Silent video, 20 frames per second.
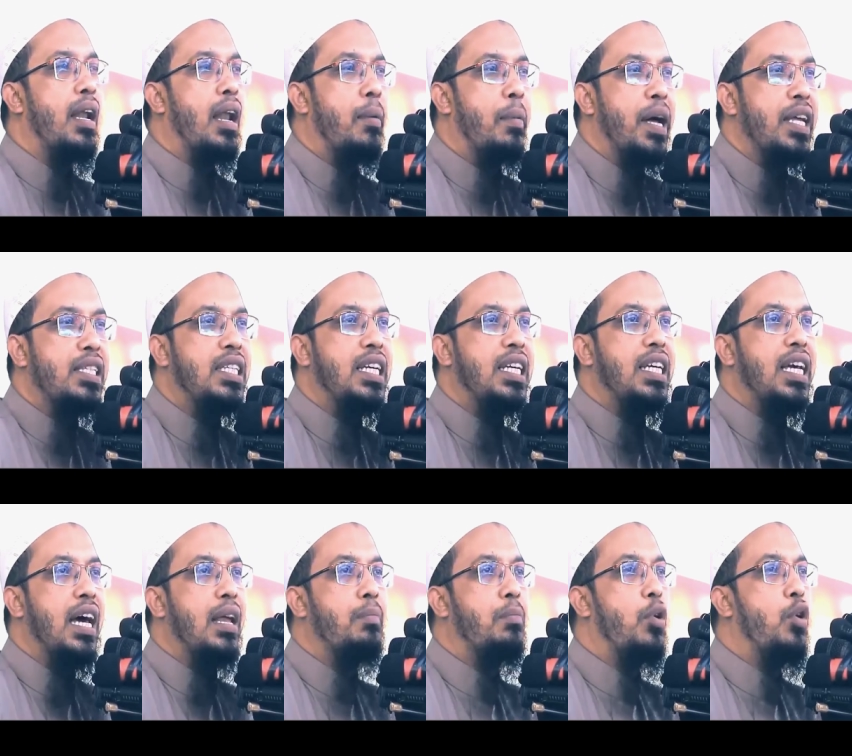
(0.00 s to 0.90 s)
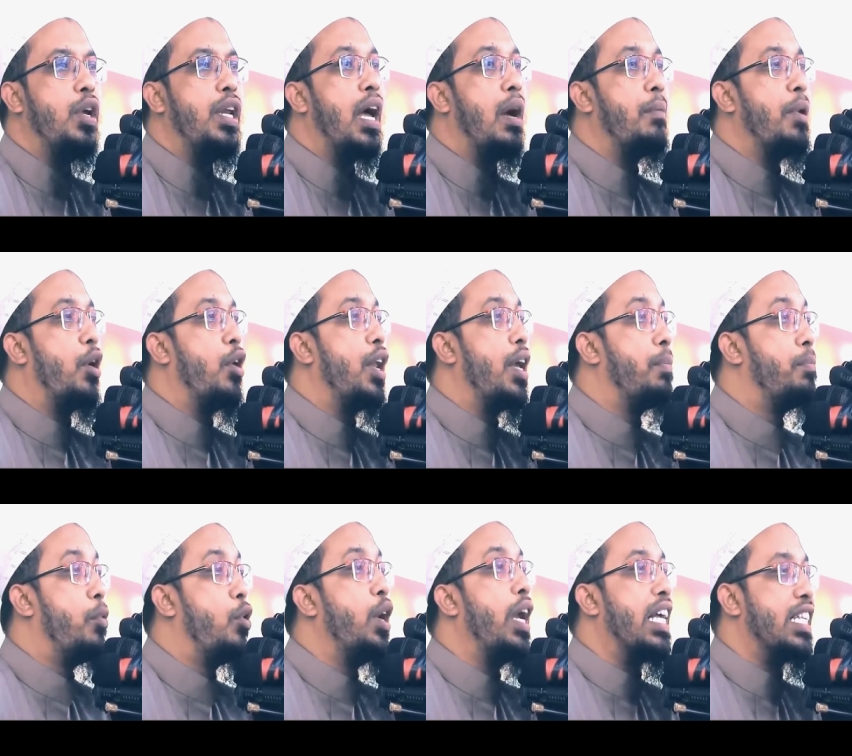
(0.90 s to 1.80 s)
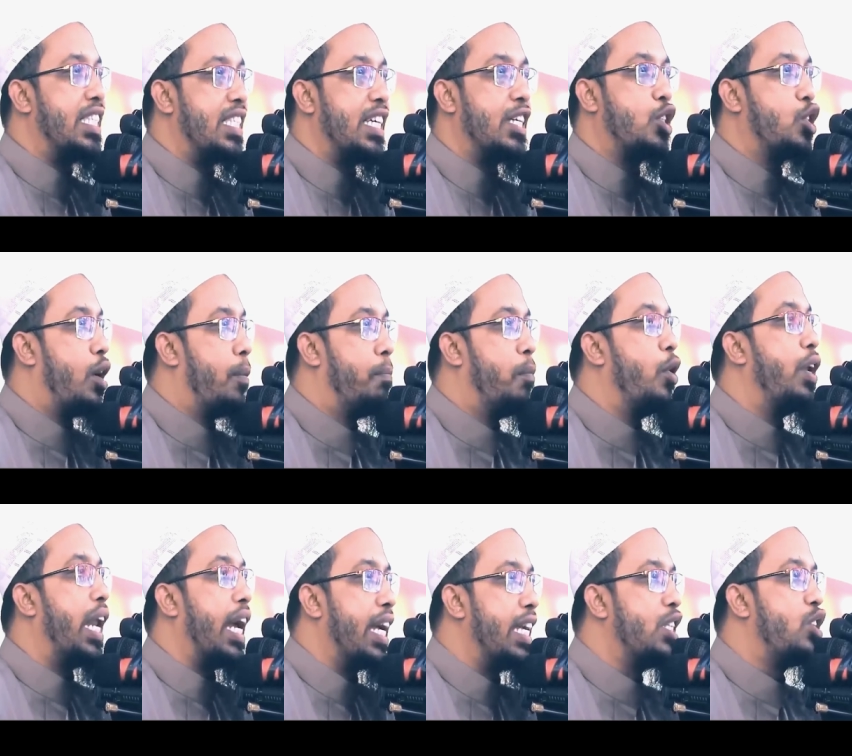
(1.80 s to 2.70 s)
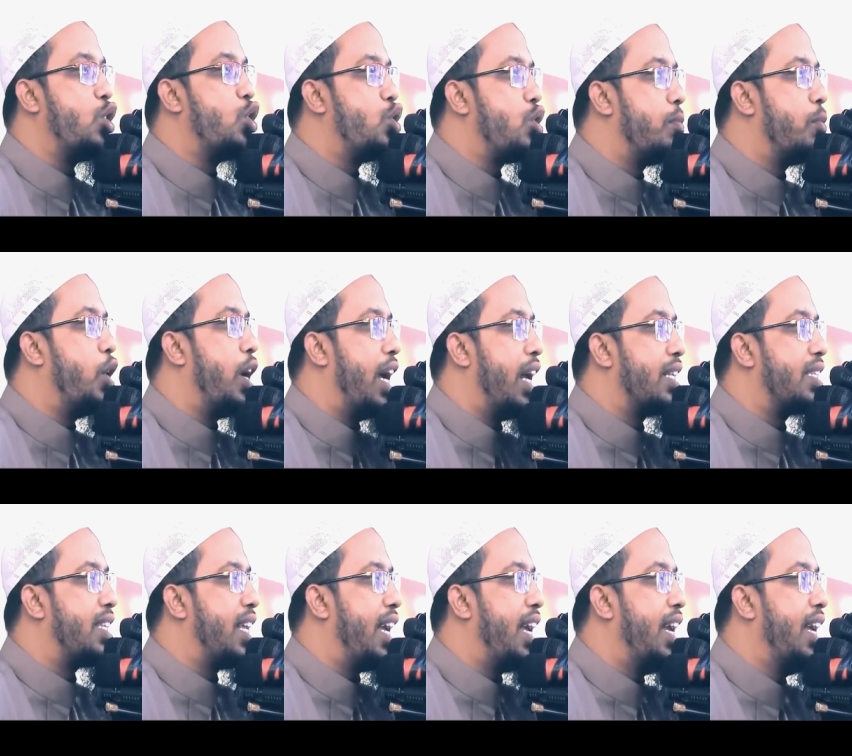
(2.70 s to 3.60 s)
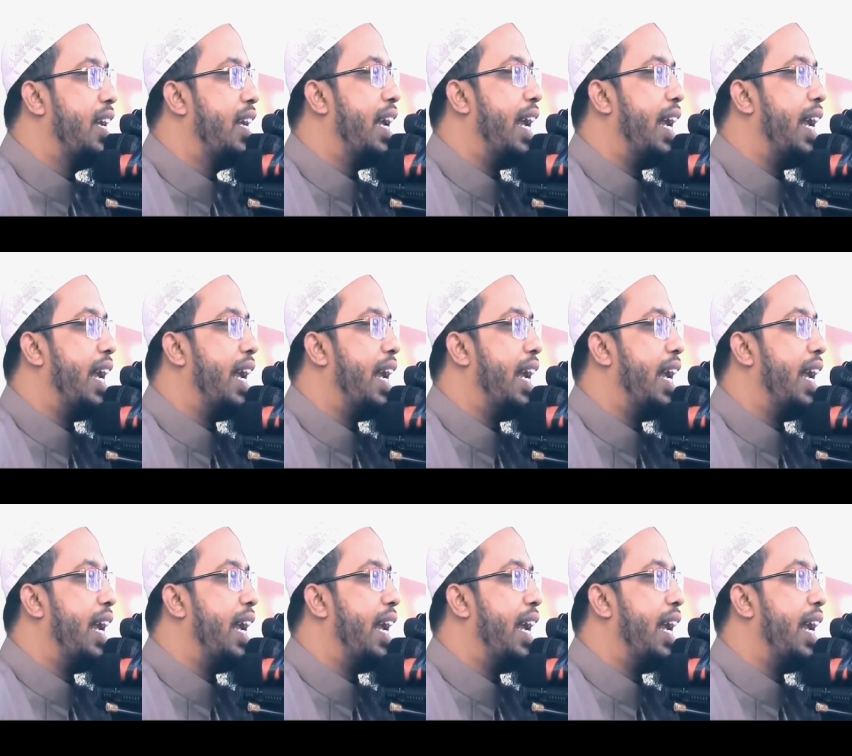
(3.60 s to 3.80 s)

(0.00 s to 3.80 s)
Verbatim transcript: নামাজ শিক্ষার বই নামে অনেক বই আছে সব বই না কিছু কিছু বই আছে